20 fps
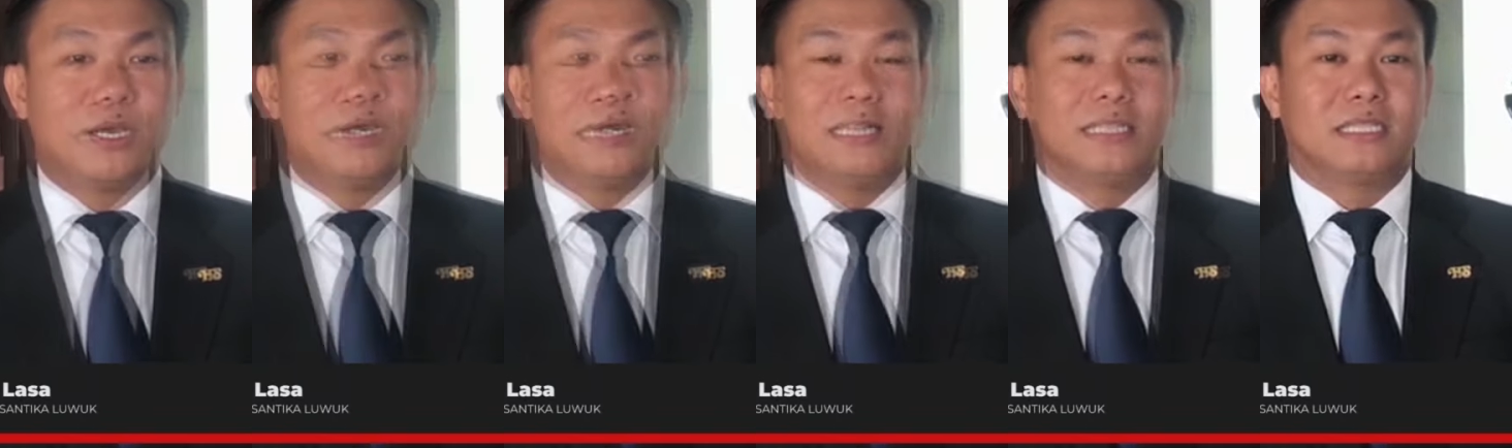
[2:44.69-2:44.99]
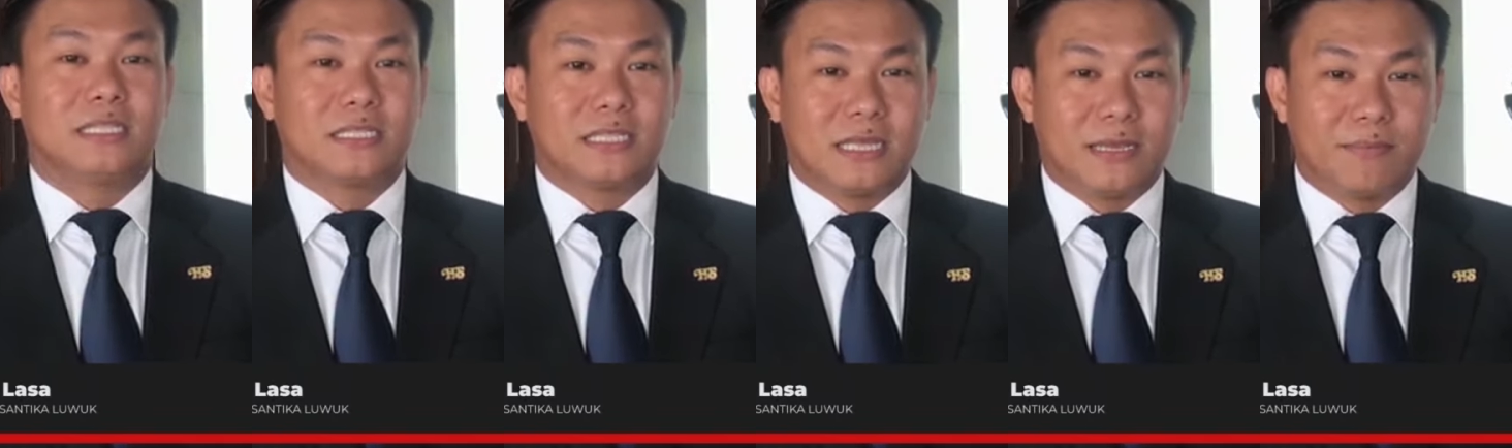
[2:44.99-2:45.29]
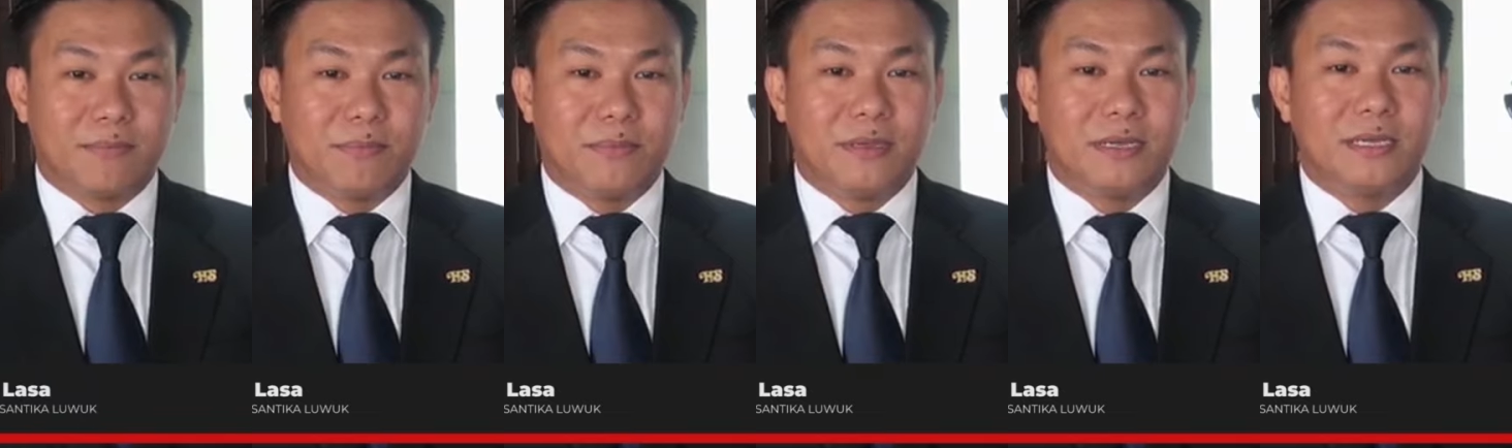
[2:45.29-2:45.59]
dan
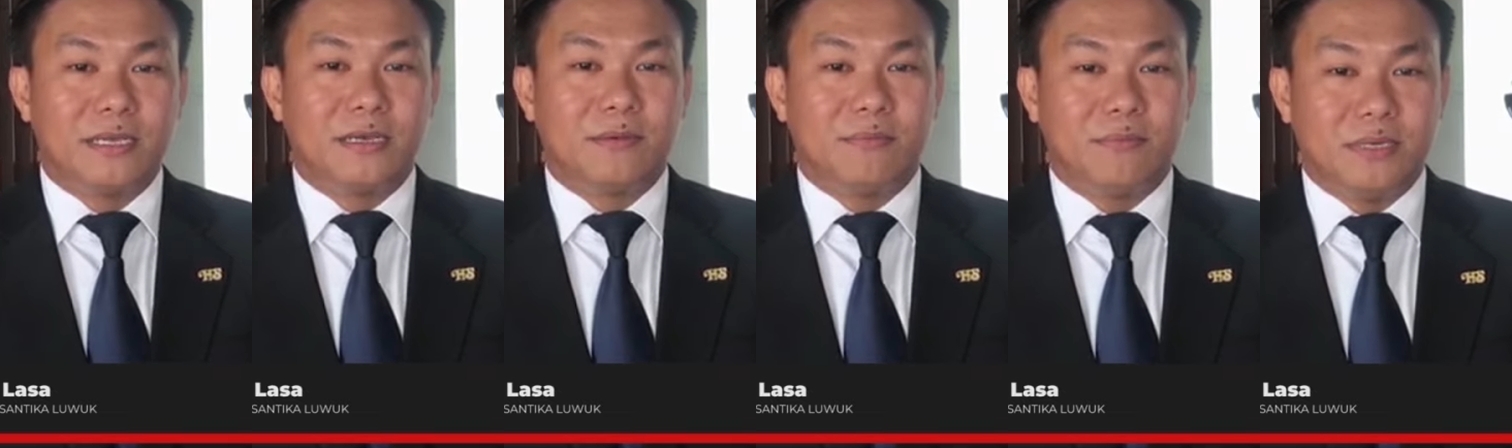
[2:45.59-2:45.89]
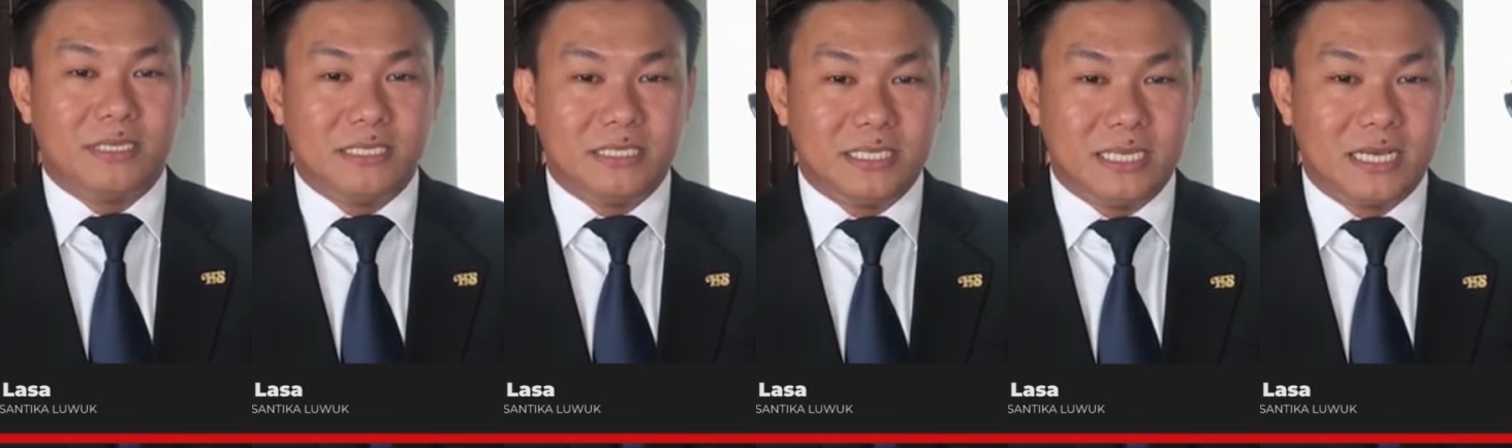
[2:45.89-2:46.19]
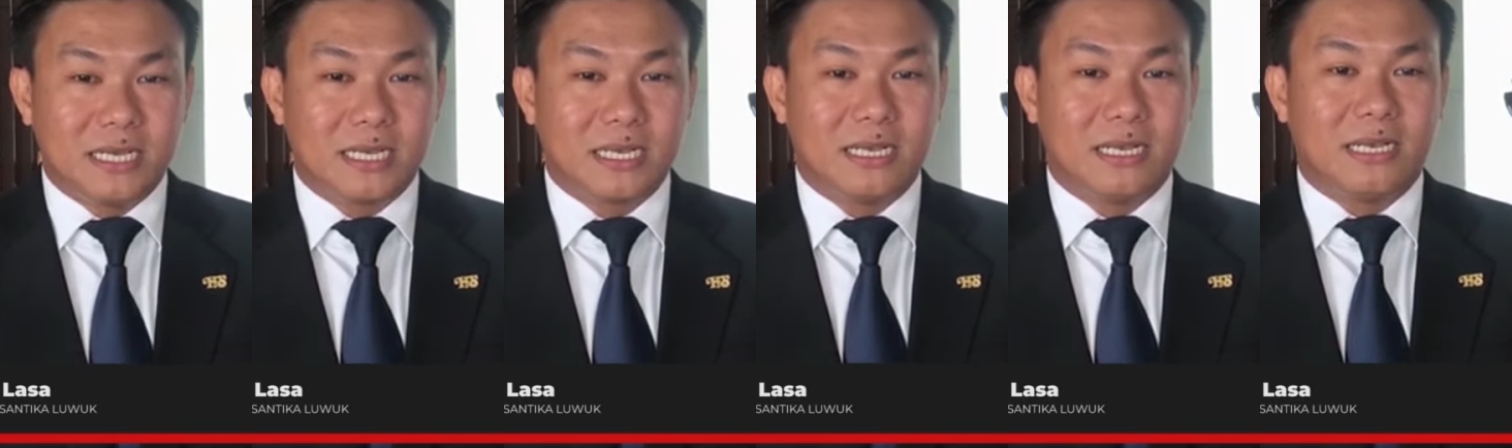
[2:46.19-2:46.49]
tetap
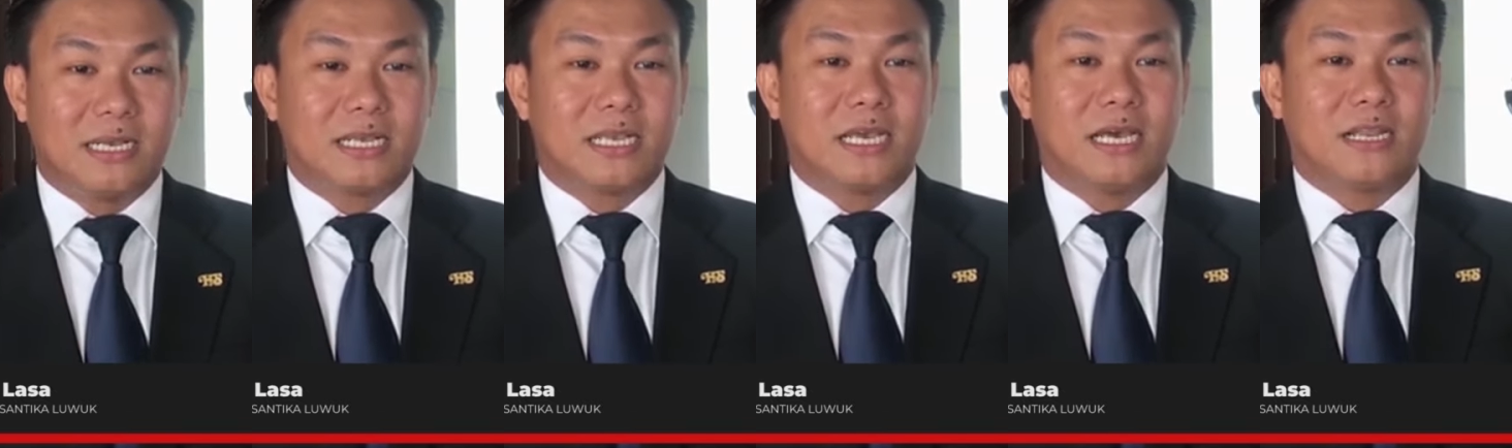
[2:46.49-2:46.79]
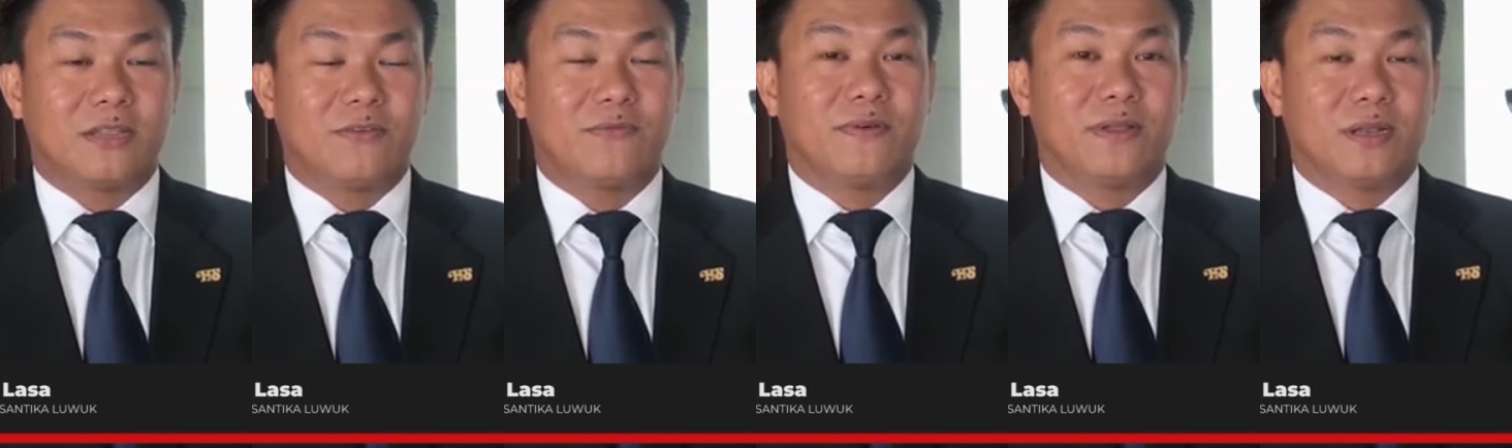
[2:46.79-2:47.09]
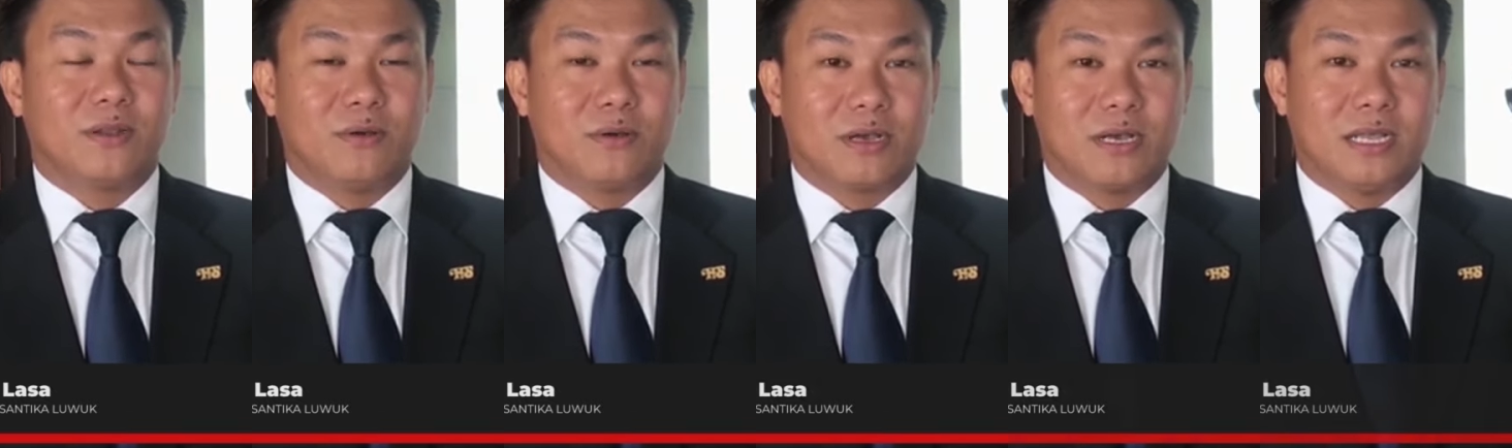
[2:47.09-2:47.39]
menjaga kearifan
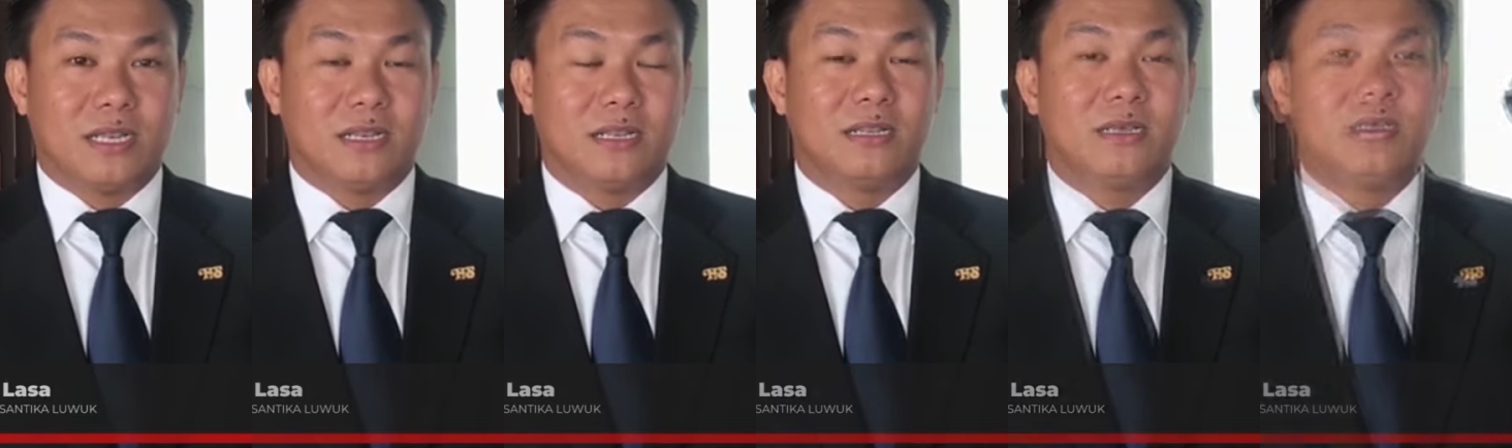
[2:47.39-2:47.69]
lokal.